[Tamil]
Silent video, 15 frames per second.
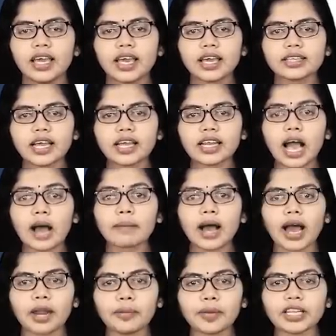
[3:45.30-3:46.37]
இதை நாம்
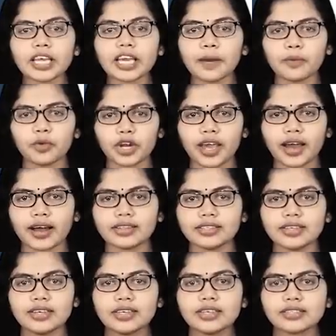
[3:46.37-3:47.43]
அனுமதிக்க முடியாது